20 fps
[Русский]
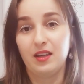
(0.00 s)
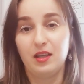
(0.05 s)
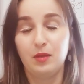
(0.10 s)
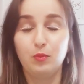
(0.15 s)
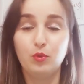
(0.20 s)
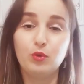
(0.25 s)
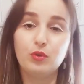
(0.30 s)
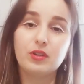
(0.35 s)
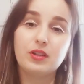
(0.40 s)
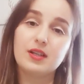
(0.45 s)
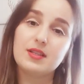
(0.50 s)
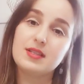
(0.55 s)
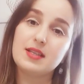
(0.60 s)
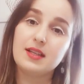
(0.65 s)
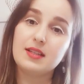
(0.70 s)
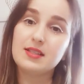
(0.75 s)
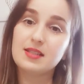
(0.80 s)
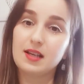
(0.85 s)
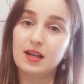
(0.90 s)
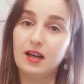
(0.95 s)
Им будет
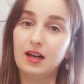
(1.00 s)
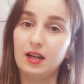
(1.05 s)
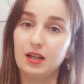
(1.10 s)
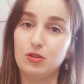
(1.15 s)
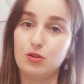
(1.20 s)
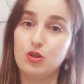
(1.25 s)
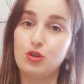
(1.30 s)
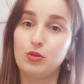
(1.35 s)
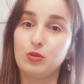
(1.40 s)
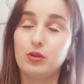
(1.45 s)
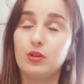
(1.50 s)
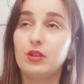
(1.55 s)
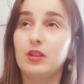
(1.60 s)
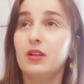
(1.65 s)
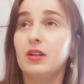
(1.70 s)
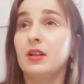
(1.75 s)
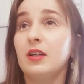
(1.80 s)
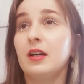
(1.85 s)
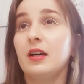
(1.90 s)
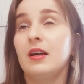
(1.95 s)
казаться, а, что
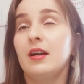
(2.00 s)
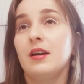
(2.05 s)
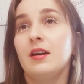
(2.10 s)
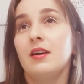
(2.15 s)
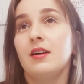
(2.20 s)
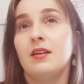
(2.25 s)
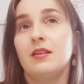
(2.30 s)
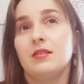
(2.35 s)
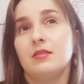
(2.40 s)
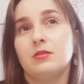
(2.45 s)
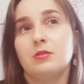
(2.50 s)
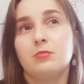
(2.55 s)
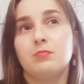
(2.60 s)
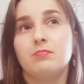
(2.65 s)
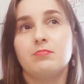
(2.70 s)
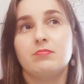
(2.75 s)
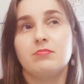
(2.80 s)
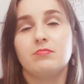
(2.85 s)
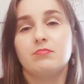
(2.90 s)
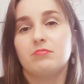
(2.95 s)
это
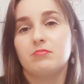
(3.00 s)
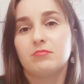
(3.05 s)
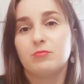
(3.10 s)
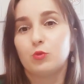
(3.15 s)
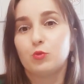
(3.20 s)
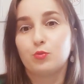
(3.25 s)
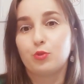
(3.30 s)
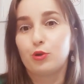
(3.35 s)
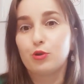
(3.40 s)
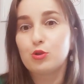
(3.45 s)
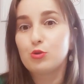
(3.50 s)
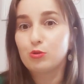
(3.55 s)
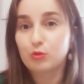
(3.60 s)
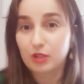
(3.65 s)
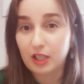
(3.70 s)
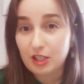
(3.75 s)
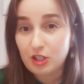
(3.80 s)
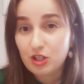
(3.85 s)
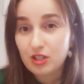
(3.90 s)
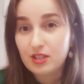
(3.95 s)
эм, просто
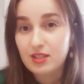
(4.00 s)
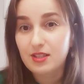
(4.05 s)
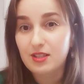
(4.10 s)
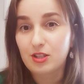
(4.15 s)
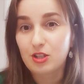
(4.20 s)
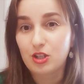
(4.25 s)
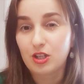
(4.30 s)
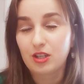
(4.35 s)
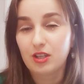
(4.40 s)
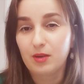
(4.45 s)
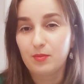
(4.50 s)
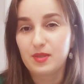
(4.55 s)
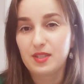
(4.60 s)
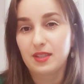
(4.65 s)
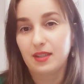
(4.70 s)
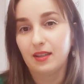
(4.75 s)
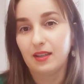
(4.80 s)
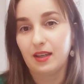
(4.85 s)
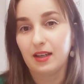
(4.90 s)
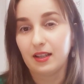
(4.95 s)
удачное стечение
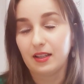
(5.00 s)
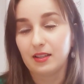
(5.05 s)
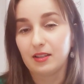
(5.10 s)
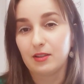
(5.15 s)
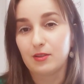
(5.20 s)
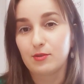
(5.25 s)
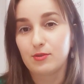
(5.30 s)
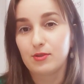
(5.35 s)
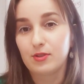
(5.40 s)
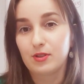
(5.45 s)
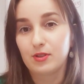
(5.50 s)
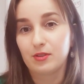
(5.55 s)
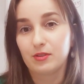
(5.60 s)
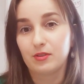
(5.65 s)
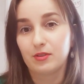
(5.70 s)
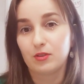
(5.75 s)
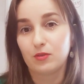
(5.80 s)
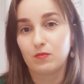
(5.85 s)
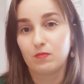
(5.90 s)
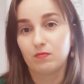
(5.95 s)
обстоятельств,
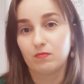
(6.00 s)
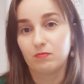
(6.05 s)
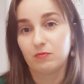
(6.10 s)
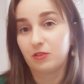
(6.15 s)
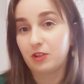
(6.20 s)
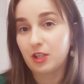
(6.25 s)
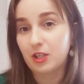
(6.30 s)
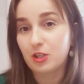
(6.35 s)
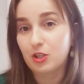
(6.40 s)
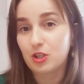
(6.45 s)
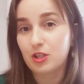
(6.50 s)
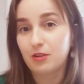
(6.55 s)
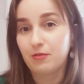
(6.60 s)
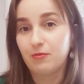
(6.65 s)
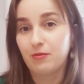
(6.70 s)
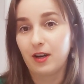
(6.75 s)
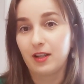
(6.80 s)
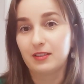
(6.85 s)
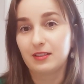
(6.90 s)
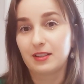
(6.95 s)
внешние
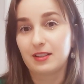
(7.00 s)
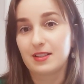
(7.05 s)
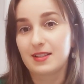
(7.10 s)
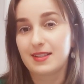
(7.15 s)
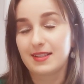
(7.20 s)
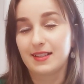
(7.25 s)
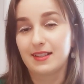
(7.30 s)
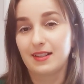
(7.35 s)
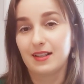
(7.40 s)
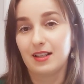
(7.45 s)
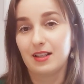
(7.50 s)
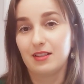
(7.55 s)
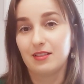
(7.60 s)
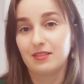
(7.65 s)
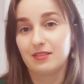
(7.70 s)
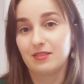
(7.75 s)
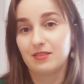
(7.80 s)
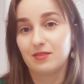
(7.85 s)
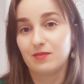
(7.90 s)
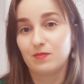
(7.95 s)
факторы сыграли,
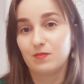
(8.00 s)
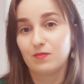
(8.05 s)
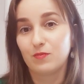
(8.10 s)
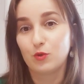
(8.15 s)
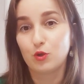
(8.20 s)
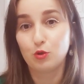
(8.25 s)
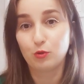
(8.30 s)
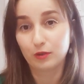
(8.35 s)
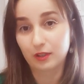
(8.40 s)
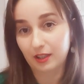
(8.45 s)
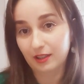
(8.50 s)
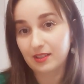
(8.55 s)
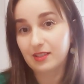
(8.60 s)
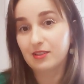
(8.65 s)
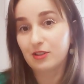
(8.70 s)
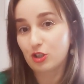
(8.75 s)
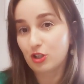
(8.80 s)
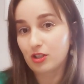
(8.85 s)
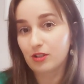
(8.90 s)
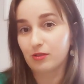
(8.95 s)
что так
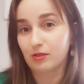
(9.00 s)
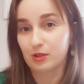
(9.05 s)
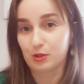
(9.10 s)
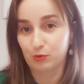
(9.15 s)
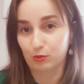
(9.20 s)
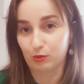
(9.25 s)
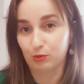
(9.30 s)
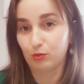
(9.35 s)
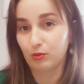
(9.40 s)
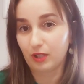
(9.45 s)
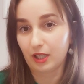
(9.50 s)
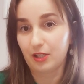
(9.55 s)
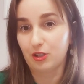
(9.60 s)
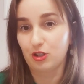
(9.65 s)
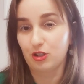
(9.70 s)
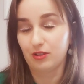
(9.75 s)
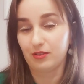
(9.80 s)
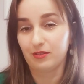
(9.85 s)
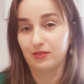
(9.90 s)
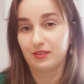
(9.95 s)
сложилось, вот
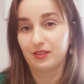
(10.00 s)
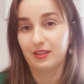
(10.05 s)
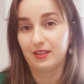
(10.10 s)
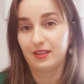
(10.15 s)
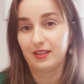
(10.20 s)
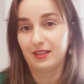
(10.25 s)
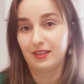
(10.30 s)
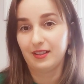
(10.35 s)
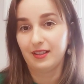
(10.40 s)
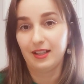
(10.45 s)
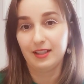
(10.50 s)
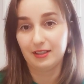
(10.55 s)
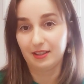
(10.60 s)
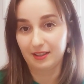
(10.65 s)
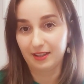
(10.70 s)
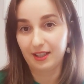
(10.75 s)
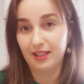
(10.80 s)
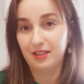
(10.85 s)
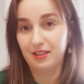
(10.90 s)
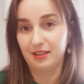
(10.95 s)
удачно. Это
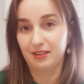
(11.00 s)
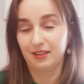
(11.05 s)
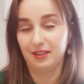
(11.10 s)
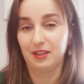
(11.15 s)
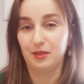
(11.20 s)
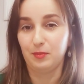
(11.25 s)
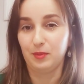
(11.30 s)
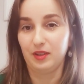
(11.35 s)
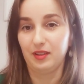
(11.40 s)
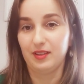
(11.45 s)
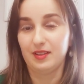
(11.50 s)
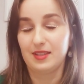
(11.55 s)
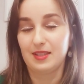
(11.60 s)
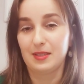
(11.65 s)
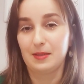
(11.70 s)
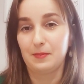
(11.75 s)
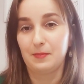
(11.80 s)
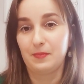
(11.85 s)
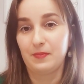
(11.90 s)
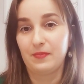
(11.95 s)
не они такие
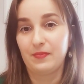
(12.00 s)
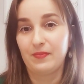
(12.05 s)
молодцы.